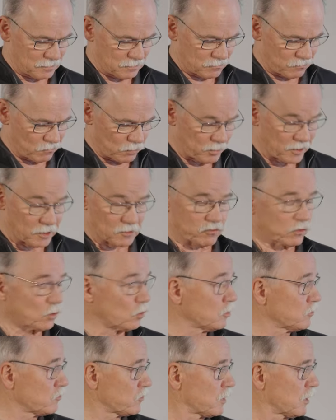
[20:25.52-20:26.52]
ein
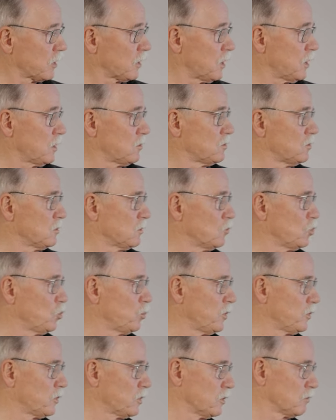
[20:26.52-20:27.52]
Vibrationsgerät, hier
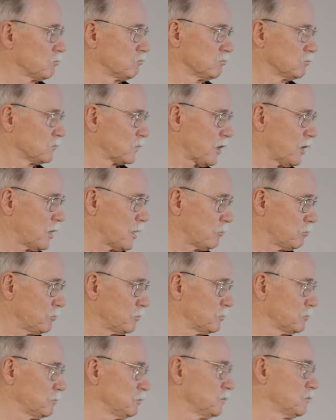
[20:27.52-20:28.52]
übliche
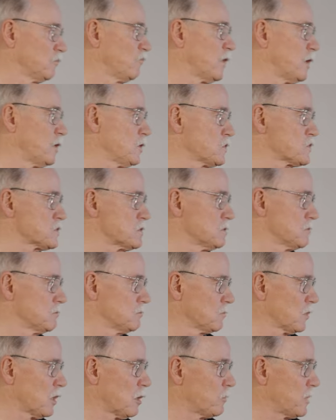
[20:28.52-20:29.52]
Graben, Walzen,
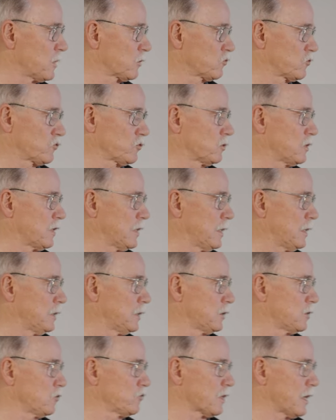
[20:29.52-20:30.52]
Ramax oder
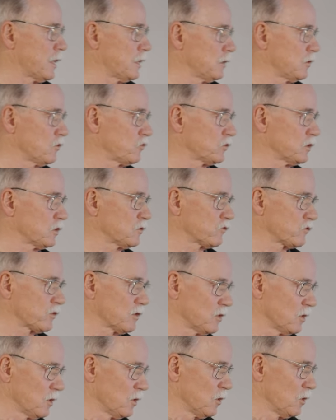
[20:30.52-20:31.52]
ähnliches eingesetzt.
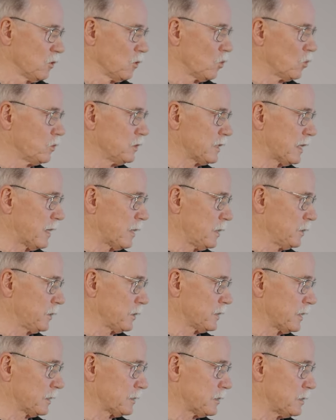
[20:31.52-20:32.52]
Und
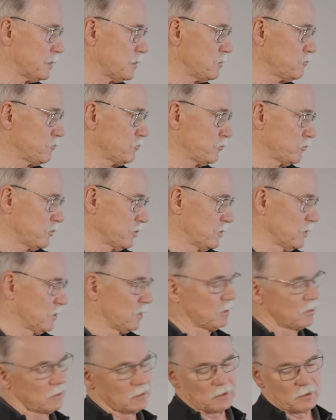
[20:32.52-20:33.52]
alternativ
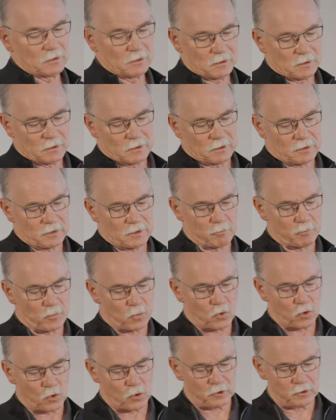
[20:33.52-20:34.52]
den
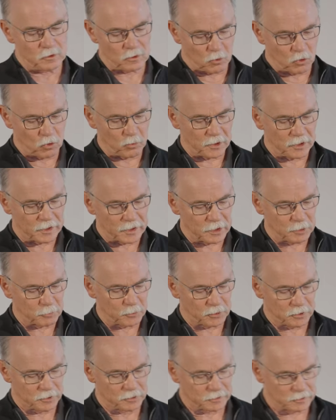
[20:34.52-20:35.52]
Boden
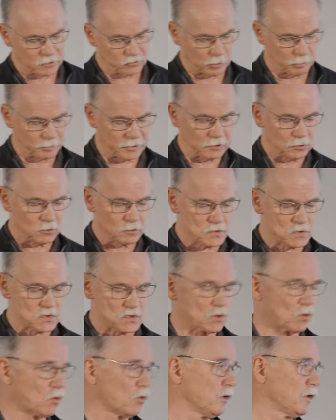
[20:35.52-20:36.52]
oberhalb dieser
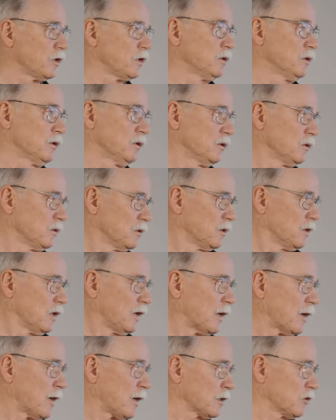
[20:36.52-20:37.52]
Bettungszone
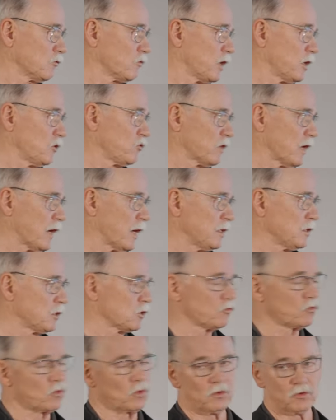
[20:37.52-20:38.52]
lagenweise
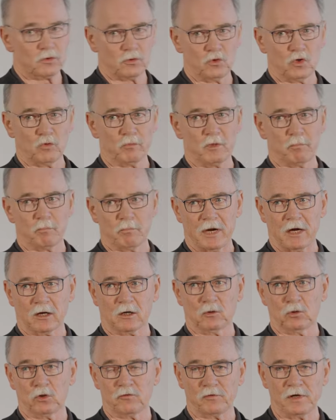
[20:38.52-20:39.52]
eingefüllt und nur mit dem
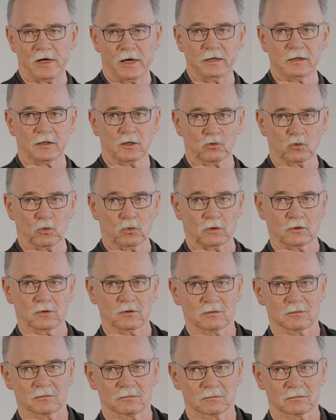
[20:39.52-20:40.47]
Baggerlöffel angedrückt.